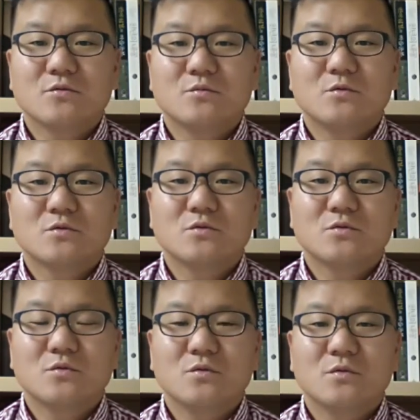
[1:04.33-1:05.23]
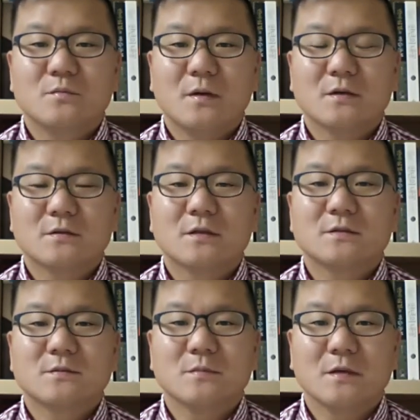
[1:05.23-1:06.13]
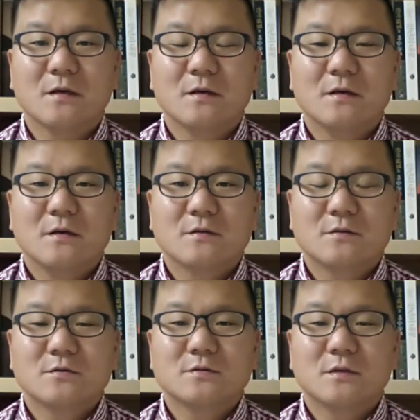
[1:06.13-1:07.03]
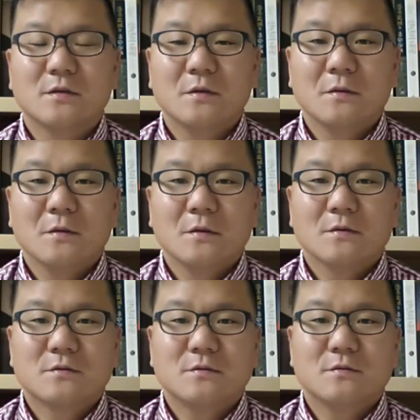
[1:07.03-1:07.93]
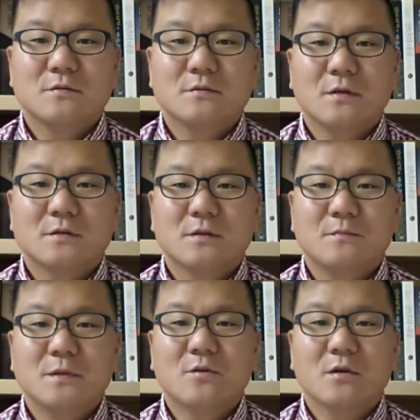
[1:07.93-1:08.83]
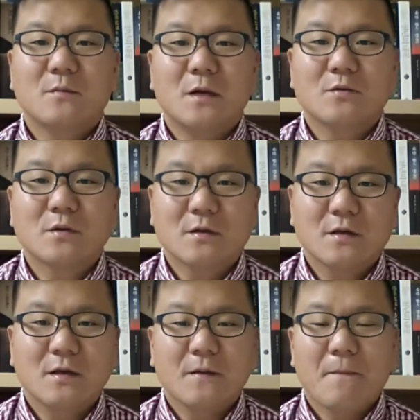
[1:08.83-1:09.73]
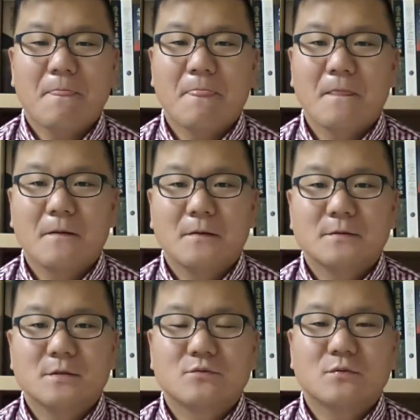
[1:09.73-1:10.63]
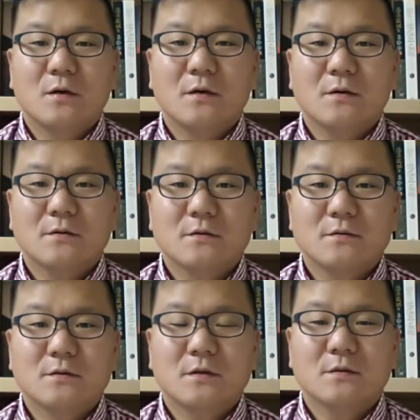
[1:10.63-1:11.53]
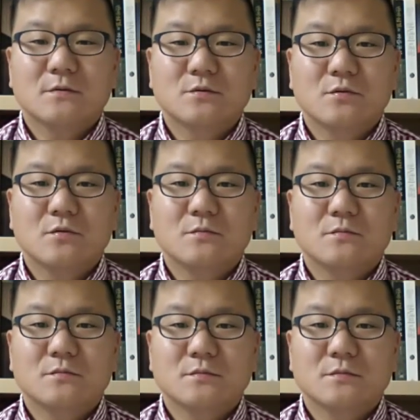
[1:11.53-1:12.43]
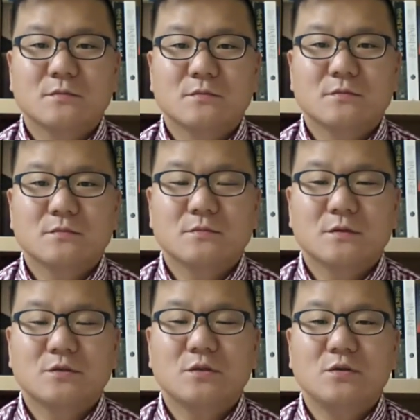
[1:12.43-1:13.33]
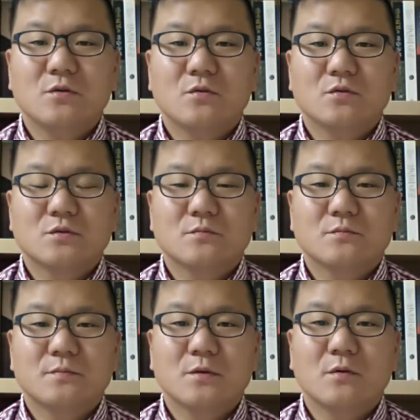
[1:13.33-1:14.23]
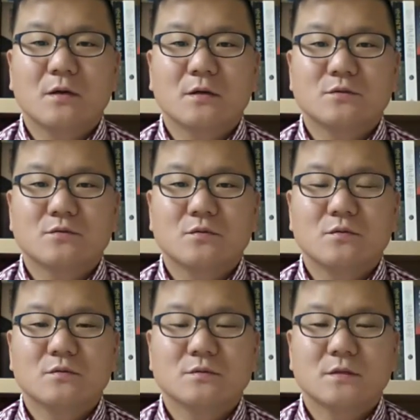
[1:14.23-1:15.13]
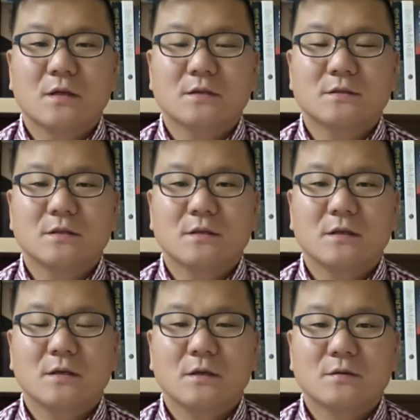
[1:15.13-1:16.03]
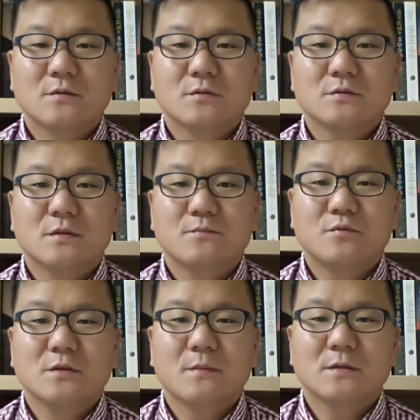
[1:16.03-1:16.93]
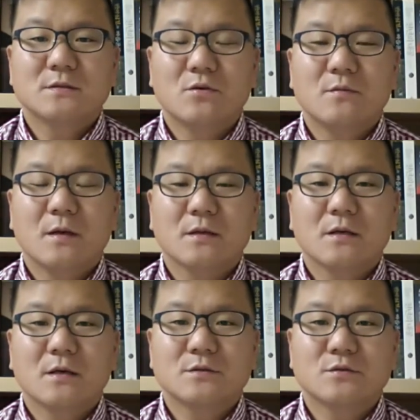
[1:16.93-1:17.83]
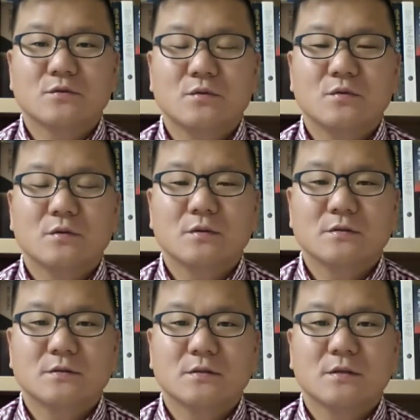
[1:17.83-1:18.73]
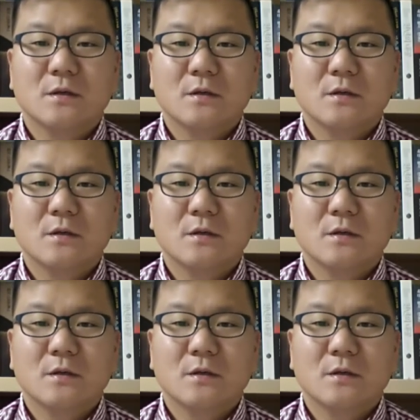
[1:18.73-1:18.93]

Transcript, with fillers: 꿈을 꾸고 막 그랬습니다. 그리고 이제 그게 이제 믿거나 말거나인데 이제 누가 이렇게 조금 이제 쉬려고 좀 피곤해가지고 이제 낮에 그 이제 부임한 지 얼마 안 돼가지고 이제